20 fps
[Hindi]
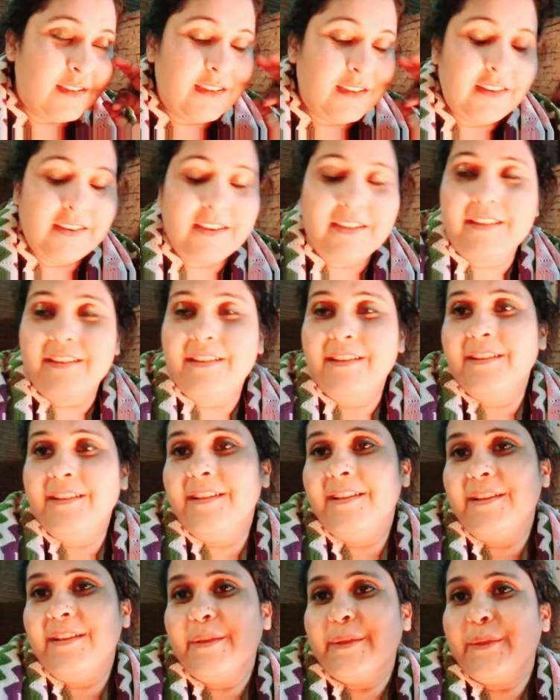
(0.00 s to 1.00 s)
है ना
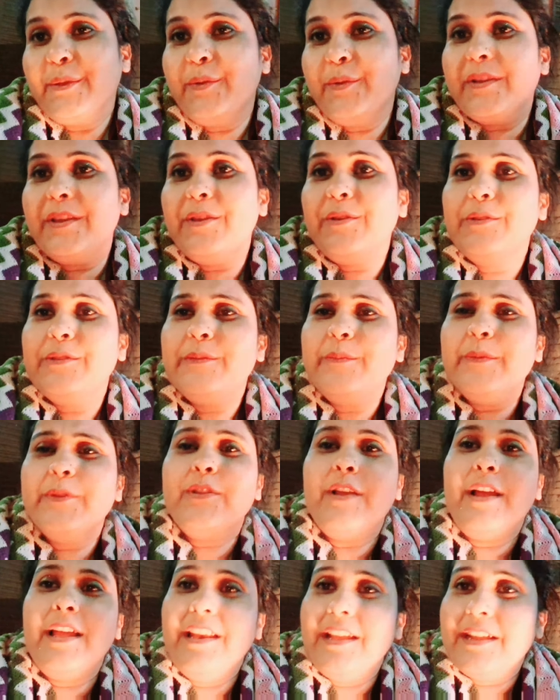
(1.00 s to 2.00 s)
क्योंकि उसमें
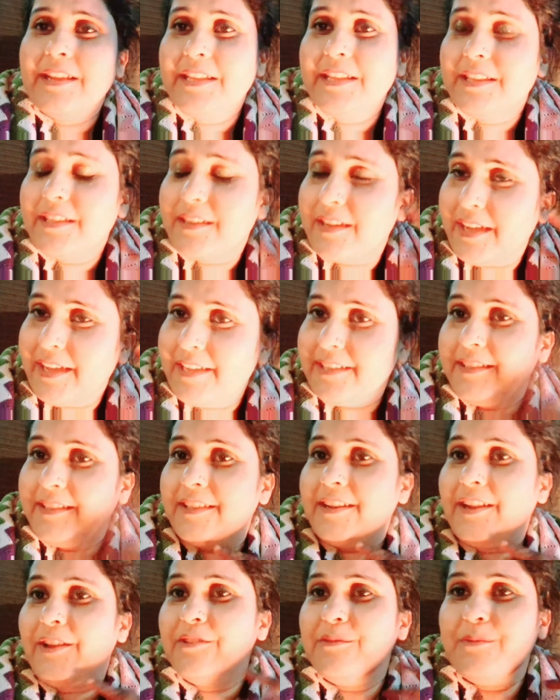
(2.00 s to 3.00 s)
तो अलग ही दिखाई
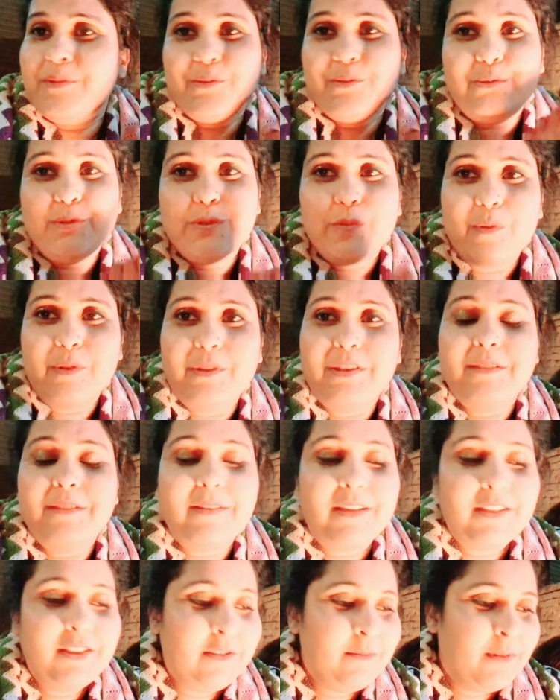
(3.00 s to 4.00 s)
दे रहा है उसमें झूठ बोलने
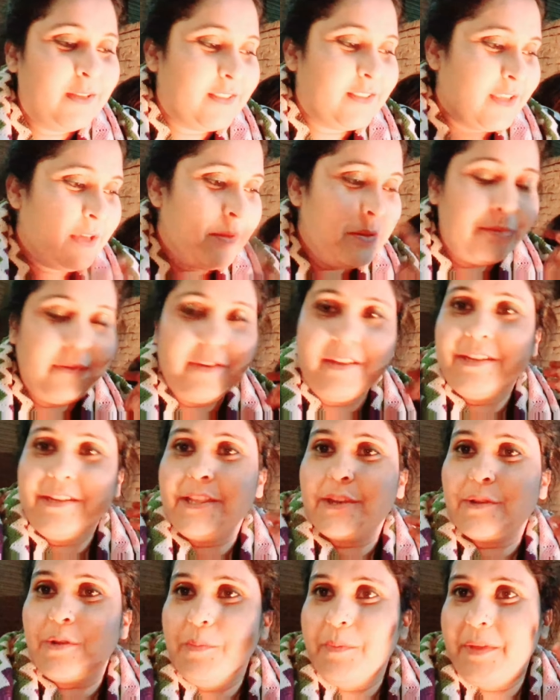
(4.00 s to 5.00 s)
वाली बात क्या है
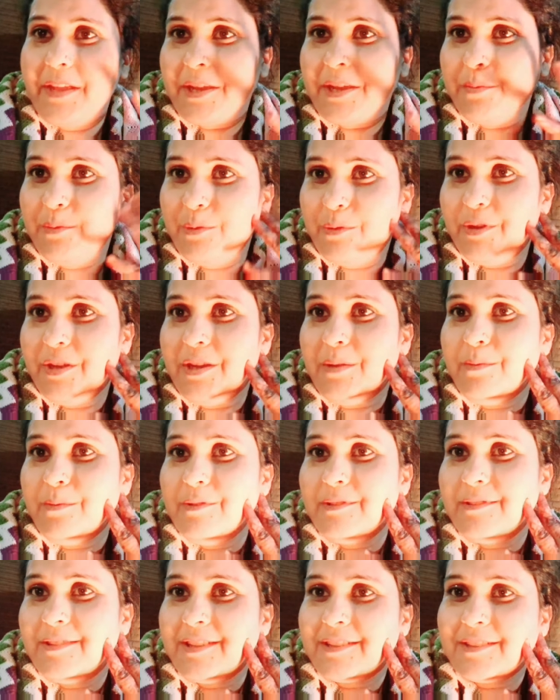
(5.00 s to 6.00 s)
फिल्टर को मेकअप थोड़ी ना
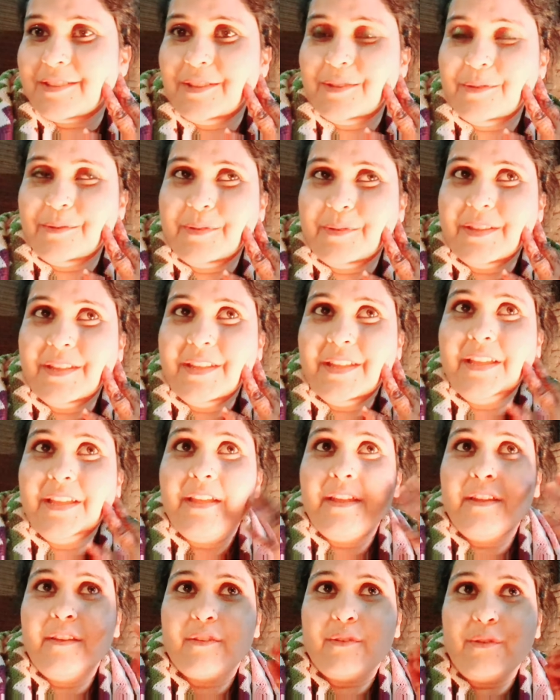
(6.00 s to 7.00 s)
बोल अच्छा, सकती हूँ
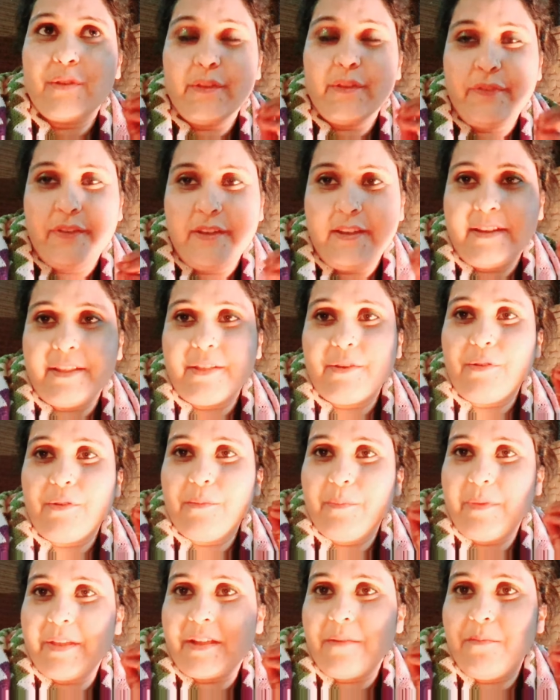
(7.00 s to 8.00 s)
क्योंकि फिल्टर
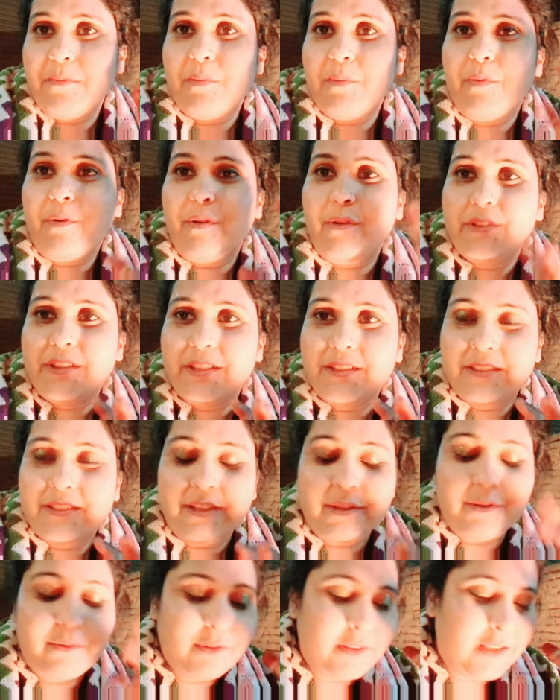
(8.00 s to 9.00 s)
और मेकअप में बहुत
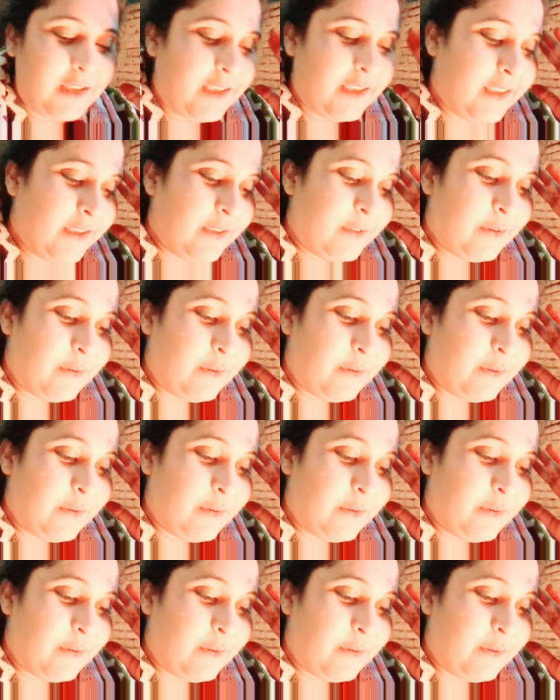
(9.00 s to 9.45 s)
अंतर होता है